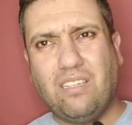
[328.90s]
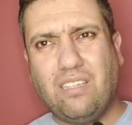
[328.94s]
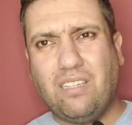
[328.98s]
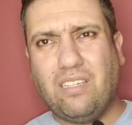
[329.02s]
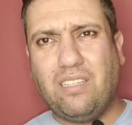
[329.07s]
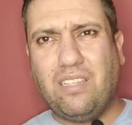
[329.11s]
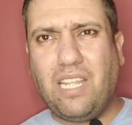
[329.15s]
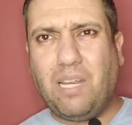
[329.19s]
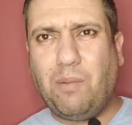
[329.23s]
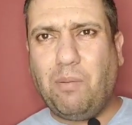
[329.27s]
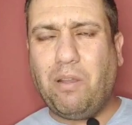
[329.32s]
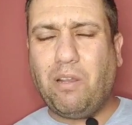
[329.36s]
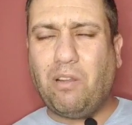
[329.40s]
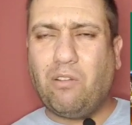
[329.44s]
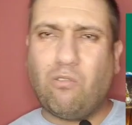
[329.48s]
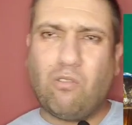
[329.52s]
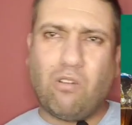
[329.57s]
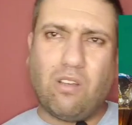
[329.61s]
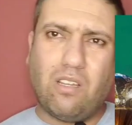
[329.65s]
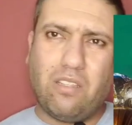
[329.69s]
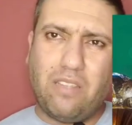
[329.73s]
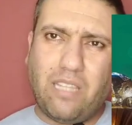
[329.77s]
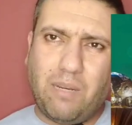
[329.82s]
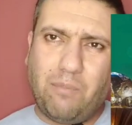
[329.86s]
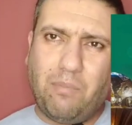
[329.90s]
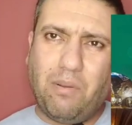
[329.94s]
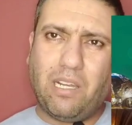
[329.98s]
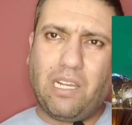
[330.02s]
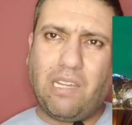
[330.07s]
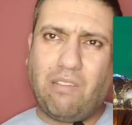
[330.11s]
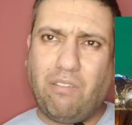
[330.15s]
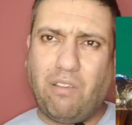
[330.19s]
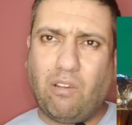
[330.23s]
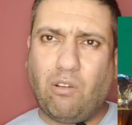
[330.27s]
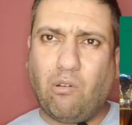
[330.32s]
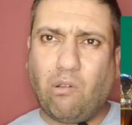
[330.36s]
نربحك آه،
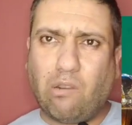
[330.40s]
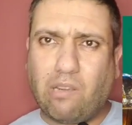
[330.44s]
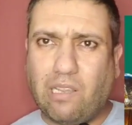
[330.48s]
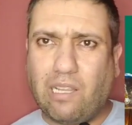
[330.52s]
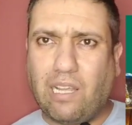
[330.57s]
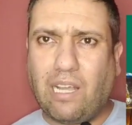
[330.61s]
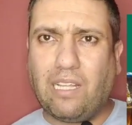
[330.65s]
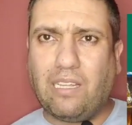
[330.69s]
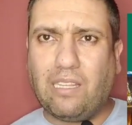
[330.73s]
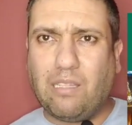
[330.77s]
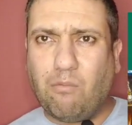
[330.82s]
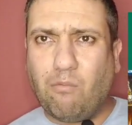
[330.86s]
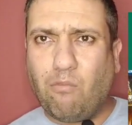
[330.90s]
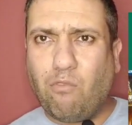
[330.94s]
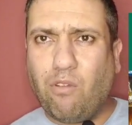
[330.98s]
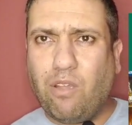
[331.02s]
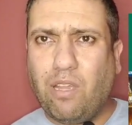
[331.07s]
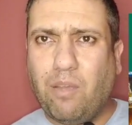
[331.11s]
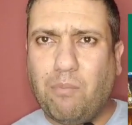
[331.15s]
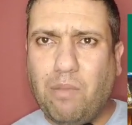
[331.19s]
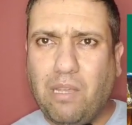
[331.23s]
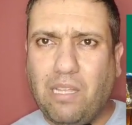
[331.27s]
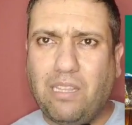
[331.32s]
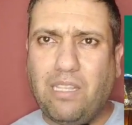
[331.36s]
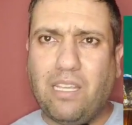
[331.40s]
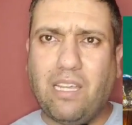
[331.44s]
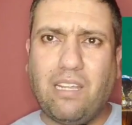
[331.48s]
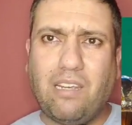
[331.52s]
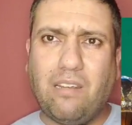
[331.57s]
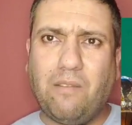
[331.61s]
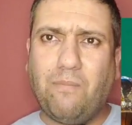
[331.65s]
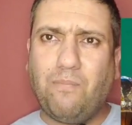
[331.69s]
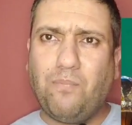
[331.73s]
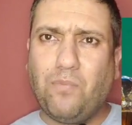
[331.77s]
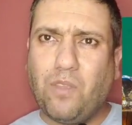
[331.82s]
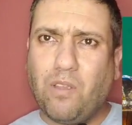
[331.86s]
نربحك في كره القدم وفي
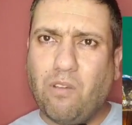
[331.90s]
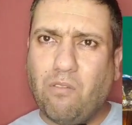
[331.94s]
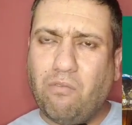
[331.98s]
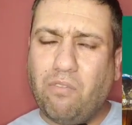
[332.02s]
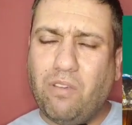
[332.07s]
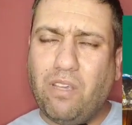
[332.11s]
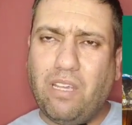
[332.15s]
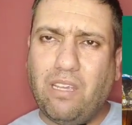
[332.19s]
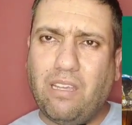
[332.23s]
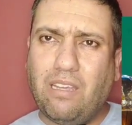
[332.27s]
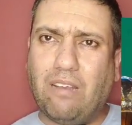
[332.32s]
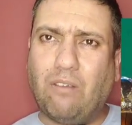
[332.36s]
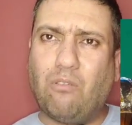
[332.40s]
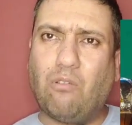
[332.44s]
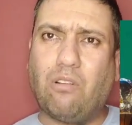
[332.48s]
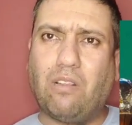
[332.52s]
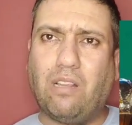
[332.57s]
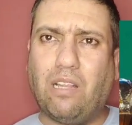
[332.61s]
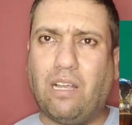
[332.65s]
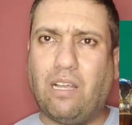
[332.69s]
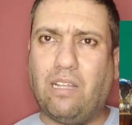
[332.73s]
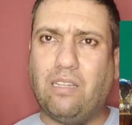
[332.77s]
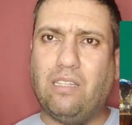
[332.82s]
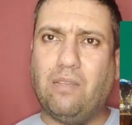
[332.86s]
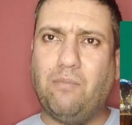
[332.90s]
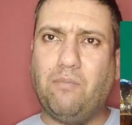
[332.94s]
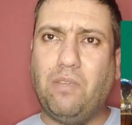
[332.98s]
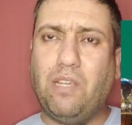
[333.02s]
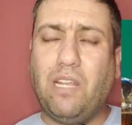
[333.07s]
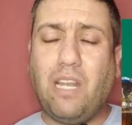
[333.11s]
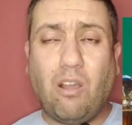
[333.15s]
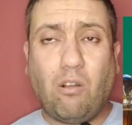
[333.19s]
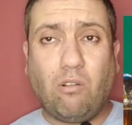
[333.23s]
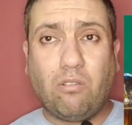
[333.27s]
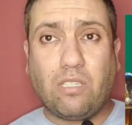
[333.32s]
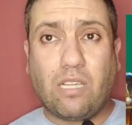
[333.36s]
ميدان في كره القدم
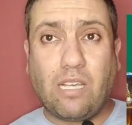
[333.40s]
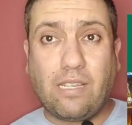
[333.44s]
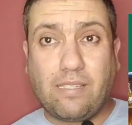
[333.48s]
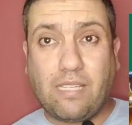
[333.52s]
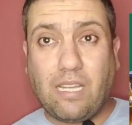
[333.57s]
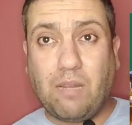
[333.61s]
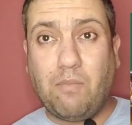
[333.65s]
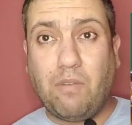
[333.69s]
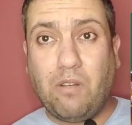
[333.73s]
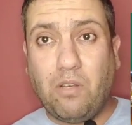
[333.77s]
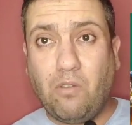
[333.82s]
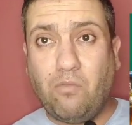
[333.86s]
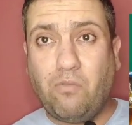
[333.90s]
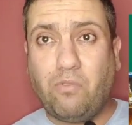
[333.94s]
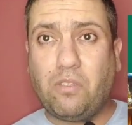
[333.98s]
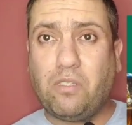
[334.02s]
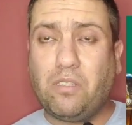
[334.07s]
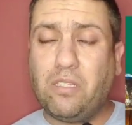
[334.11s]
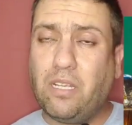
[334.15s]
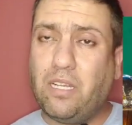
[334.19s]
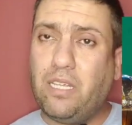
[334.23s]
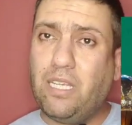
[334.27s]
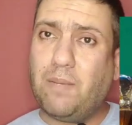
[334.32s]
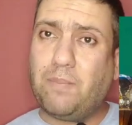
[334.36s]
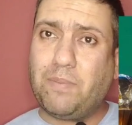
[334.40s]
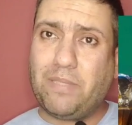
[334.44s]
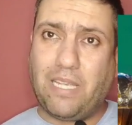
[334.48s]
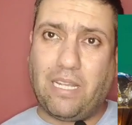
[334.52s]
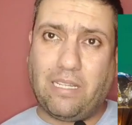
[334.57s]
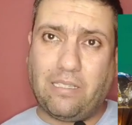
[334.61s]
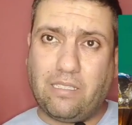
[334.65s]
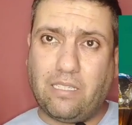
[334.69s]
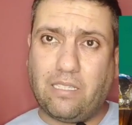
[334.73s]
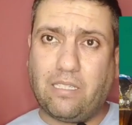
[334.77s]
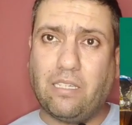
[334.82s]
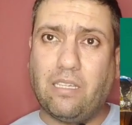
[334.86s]
الى عدت احسن مني وفزت عليا
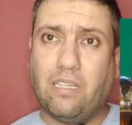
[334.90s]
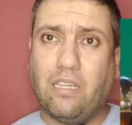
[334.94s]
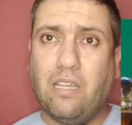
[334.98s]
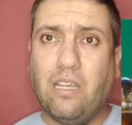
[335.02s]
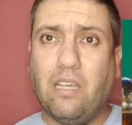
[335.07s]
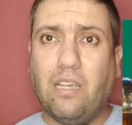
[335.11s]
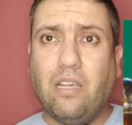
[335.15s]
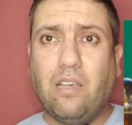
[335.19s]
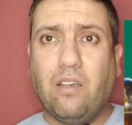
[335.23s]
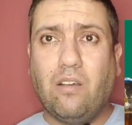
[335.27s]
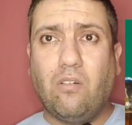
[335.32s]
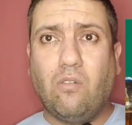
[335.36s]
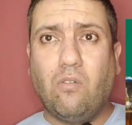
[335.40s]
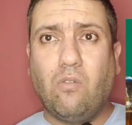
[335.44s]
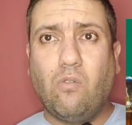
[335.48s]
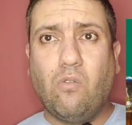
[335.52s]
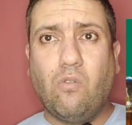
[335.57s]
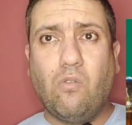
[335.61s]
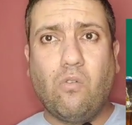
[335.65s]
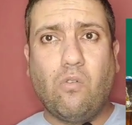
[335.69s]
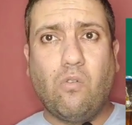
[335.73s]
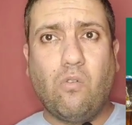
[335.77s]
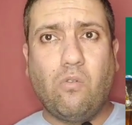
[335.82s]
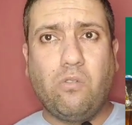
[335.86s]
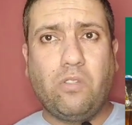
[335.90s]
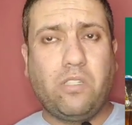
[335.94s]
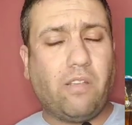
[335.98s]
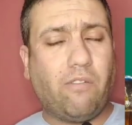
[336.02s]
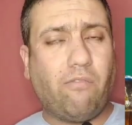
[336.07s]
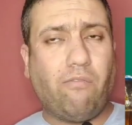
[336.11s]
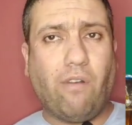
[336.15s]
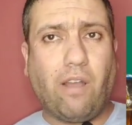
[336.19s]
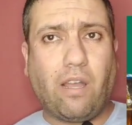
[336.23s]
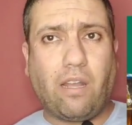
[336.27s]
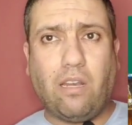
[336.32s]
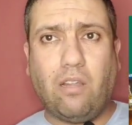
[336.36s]
بصحتك
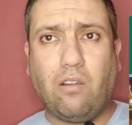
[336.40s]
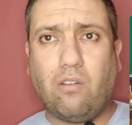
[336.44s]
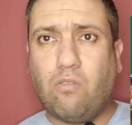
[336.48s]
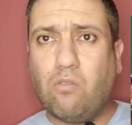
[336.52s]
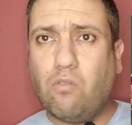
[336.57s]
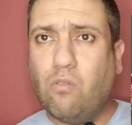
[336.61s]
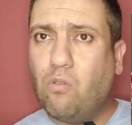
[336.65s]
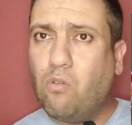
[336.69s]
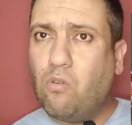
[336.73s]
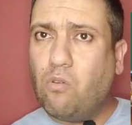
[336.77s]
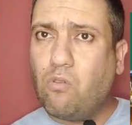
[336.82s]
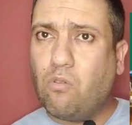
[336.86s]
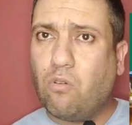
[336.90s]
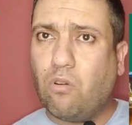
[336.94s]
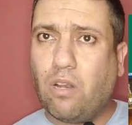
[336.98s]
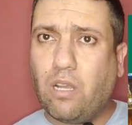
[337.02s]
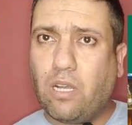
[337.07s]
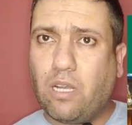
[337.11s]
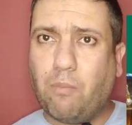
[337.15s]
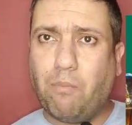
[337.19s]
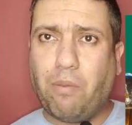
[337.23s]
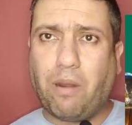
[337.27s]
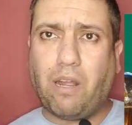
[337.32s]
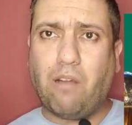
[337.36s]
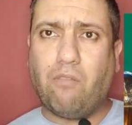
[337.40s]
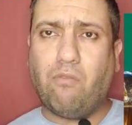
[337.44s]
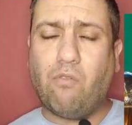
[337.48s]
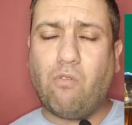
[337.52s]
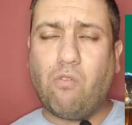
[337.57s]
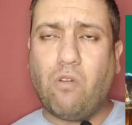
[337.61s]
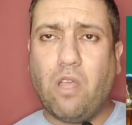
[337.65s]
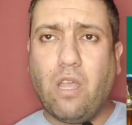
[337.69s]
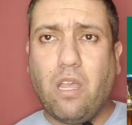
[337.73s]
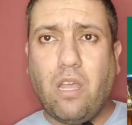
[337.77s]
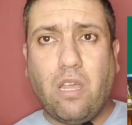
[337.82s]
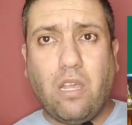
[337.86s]
ونصفق لك ونقول لك
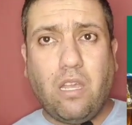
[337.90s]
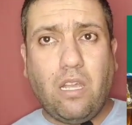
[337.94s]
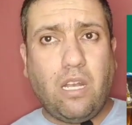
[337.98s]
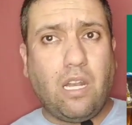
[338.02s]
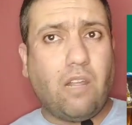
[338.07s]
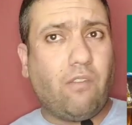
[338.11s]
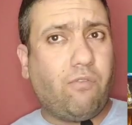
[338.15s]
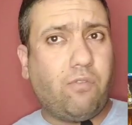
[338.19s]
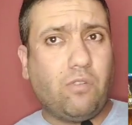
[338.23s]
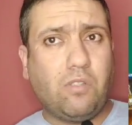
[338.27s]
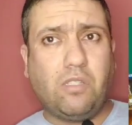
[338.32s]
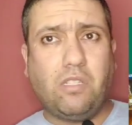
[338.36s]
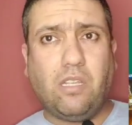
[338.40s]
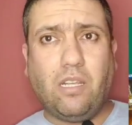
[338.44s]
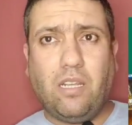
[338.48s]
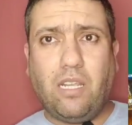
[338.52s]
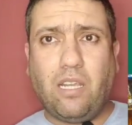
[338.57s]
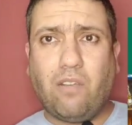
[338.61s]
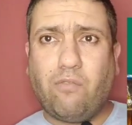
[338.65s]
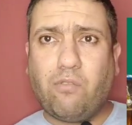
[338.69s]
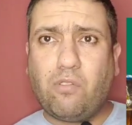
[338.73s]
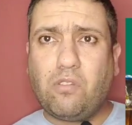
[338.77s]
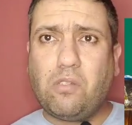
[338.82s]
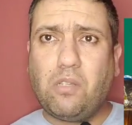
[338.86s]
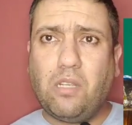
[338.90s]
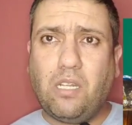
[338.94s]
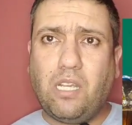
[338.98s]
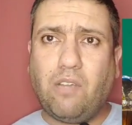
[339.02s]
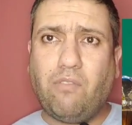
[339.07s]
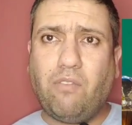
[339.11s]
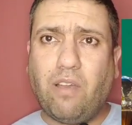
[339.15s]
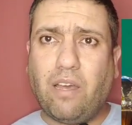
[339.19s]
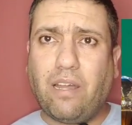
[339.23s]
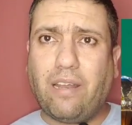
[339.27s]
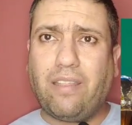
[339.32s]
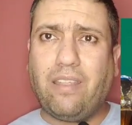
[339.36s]
برافو الى فزت عليك فزت
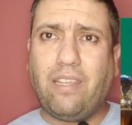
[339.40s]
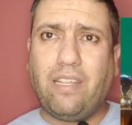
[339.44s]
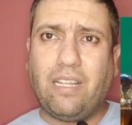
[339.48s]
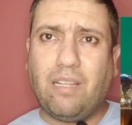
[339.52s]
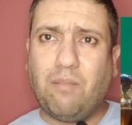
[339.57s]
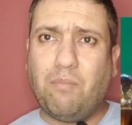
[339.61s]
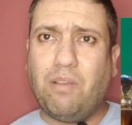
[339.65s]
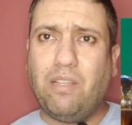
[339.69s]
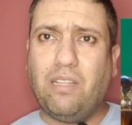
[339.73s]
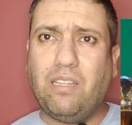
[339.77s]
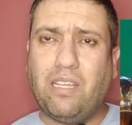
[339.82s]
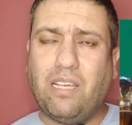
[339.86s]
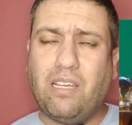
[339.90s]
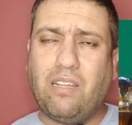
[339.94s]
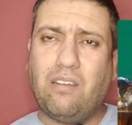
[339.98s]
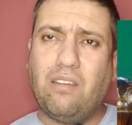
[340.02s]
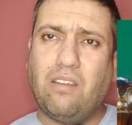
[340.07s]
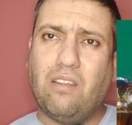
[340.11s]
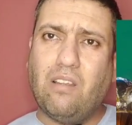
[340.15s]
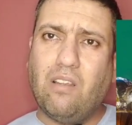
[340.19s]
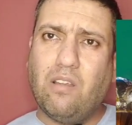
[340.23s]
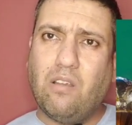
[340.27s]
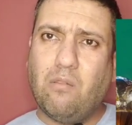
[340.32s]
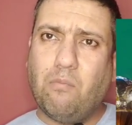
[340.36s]
عليك في ارضيه الميدان